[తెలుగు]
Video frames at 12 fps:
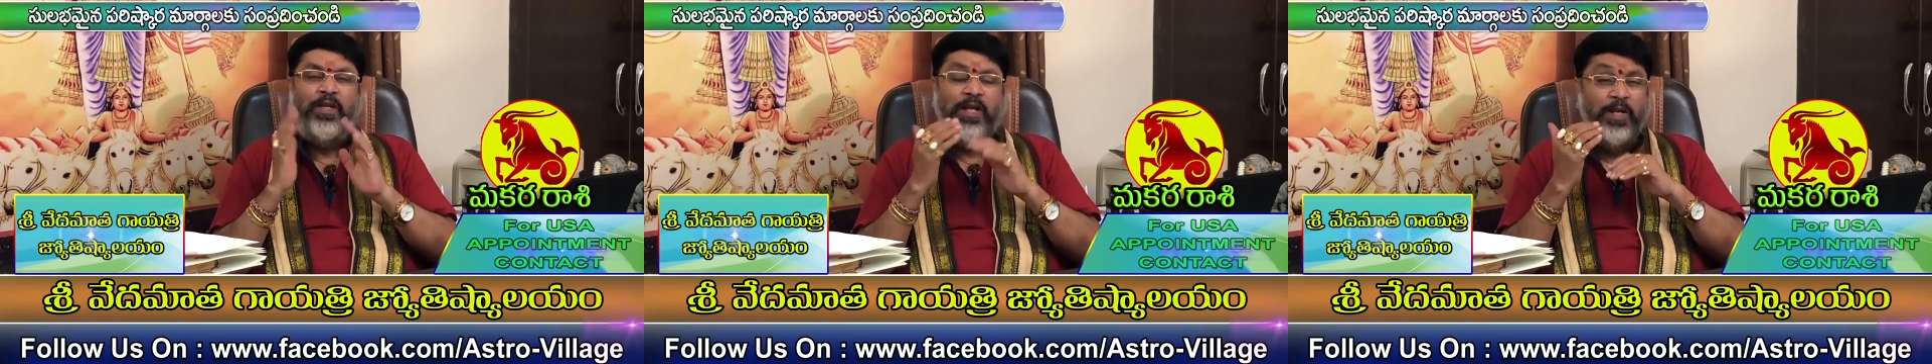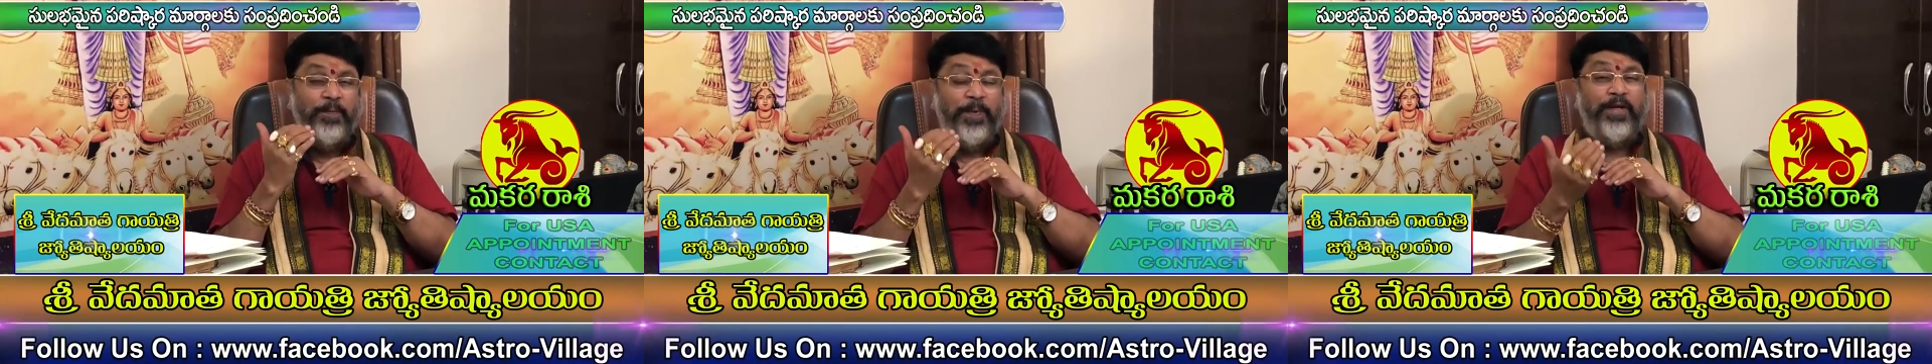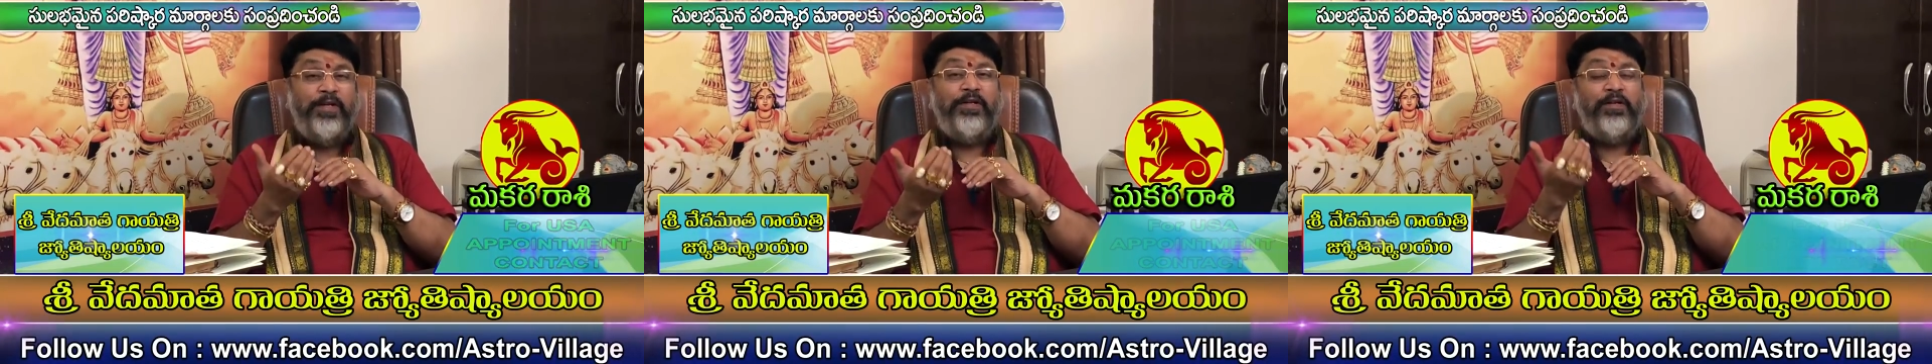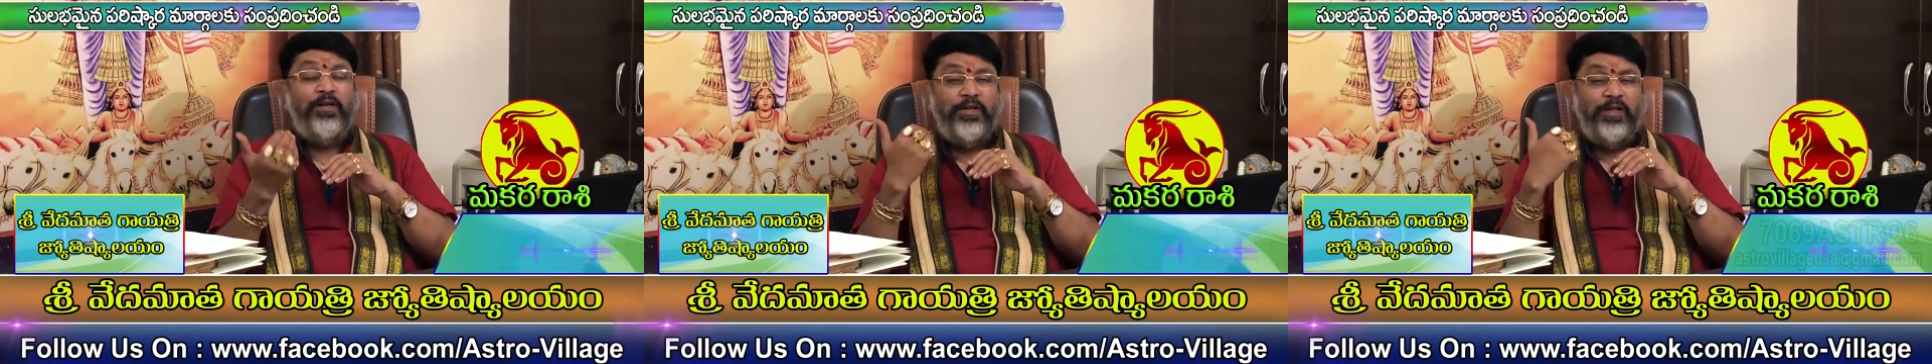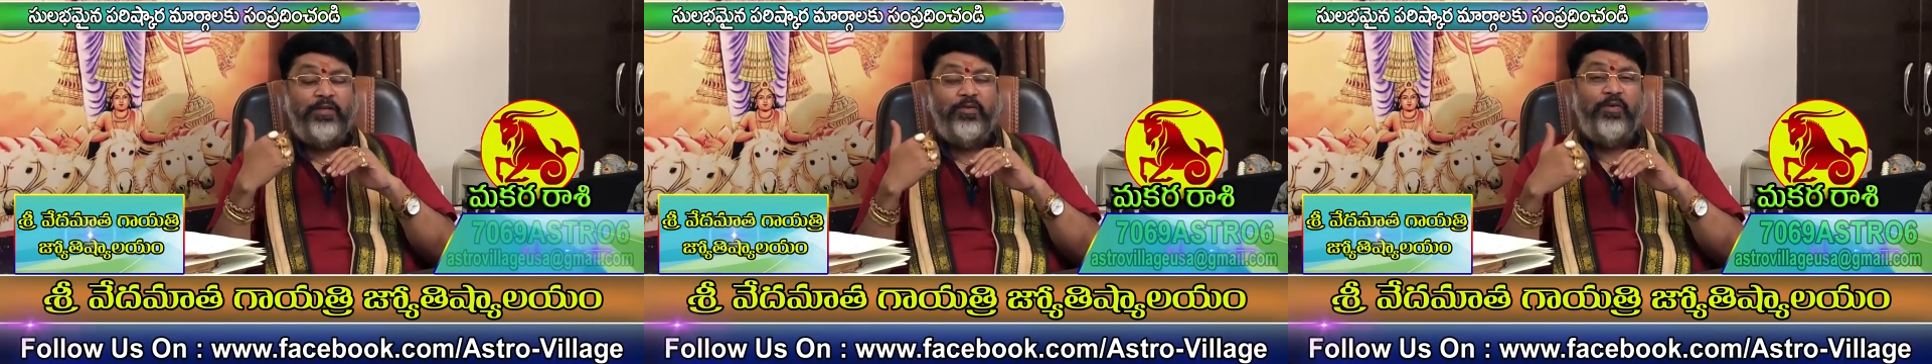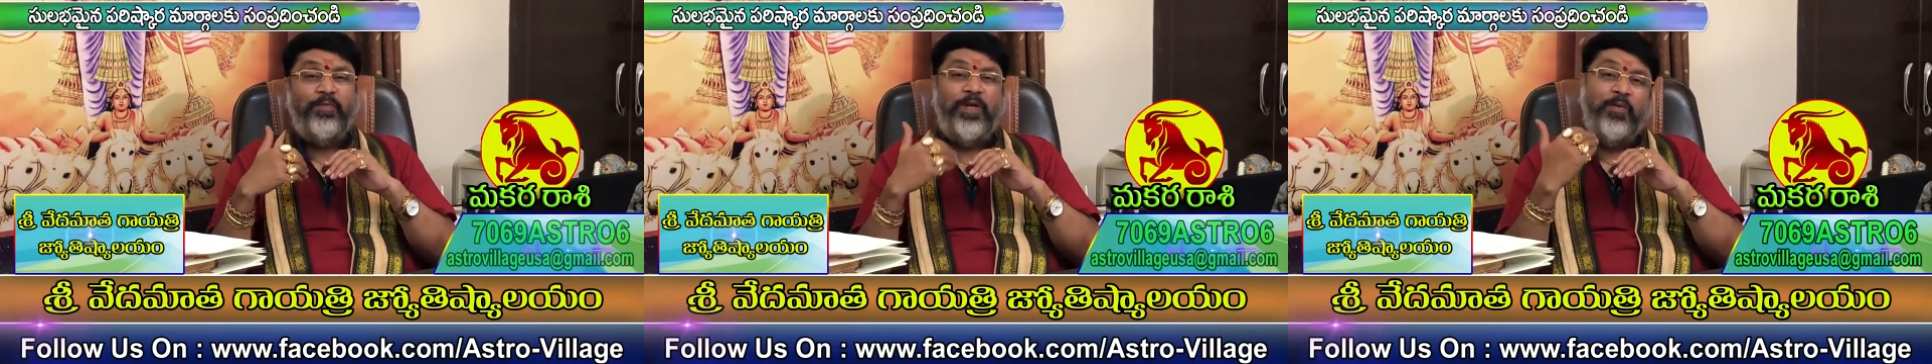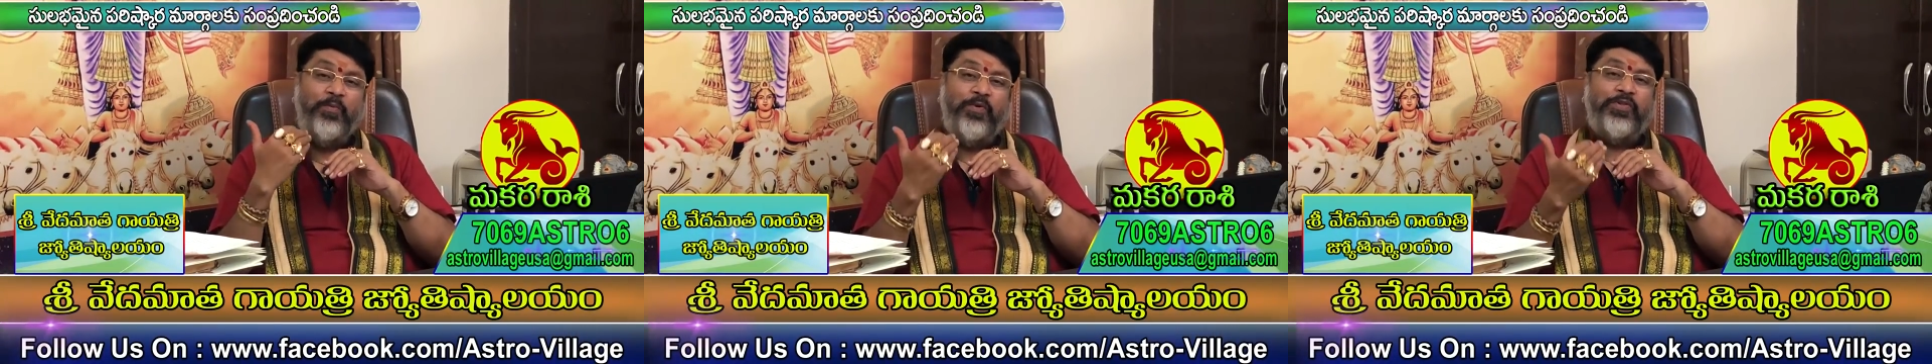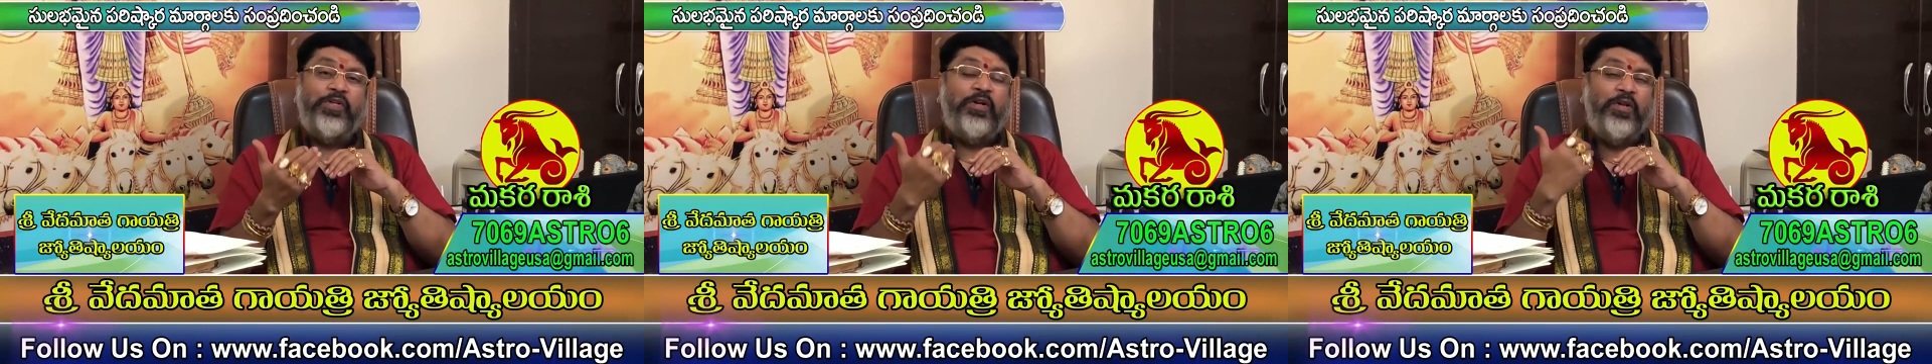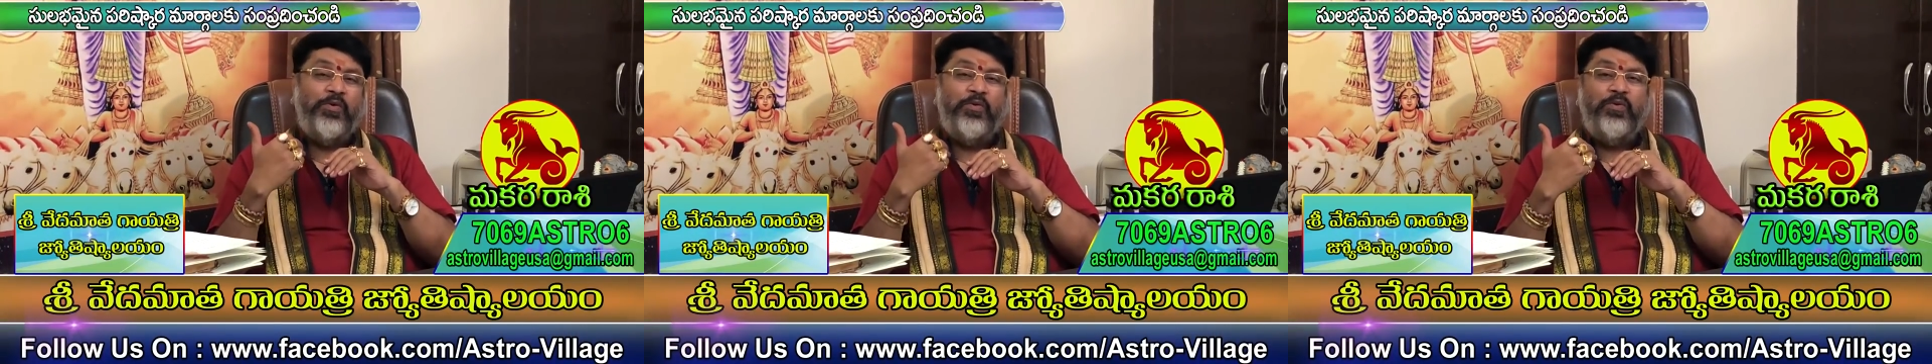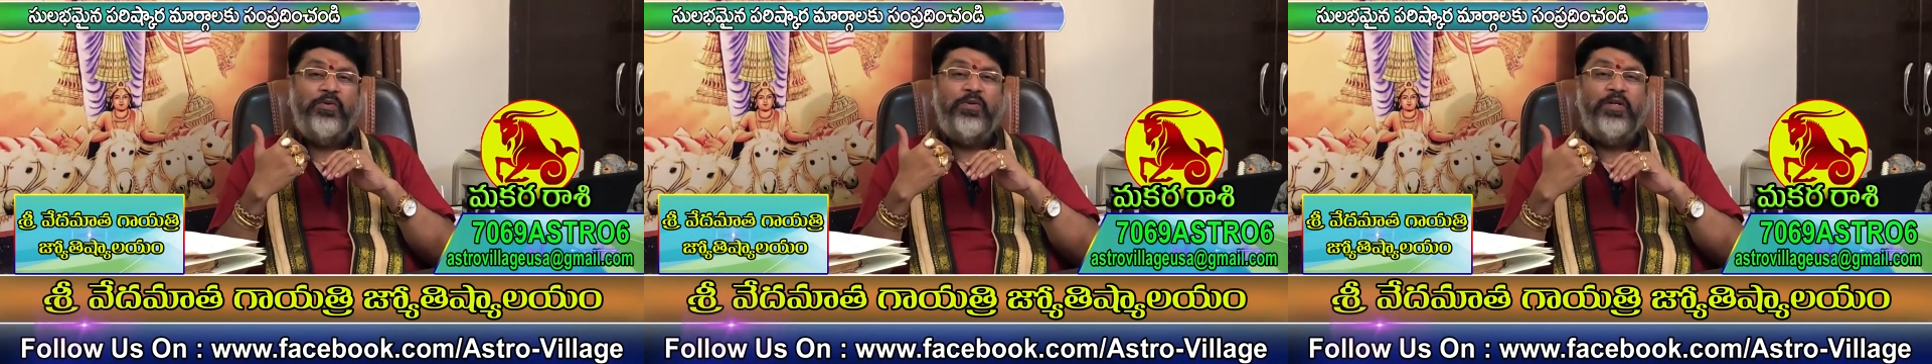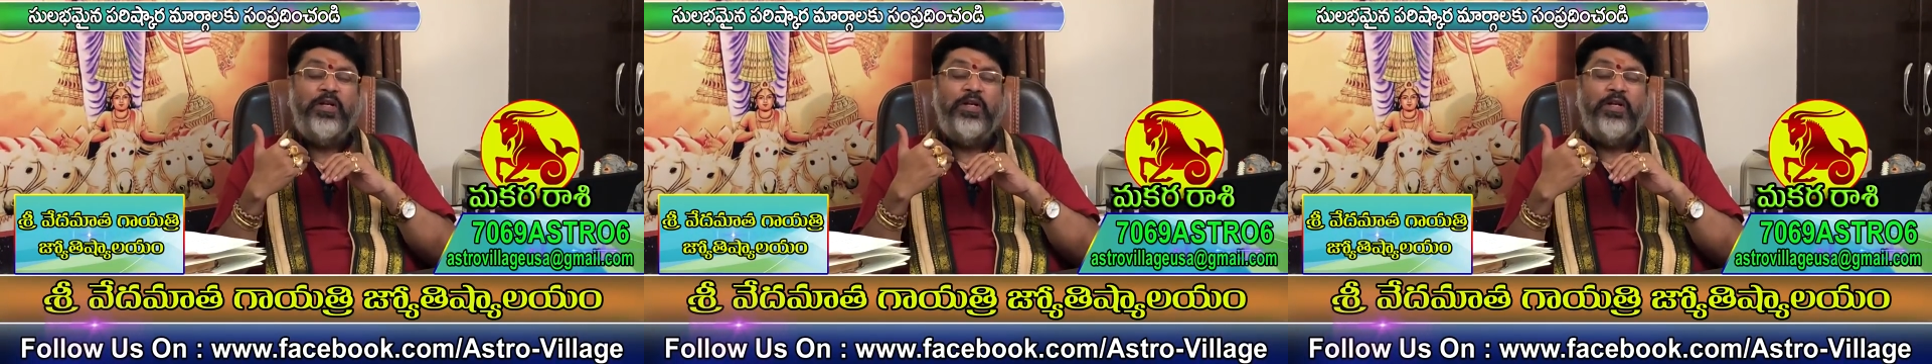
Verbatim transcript: కానీ పన్నెండేళ్ళ కేతు మళ్ళీ మోక్షకారకుడు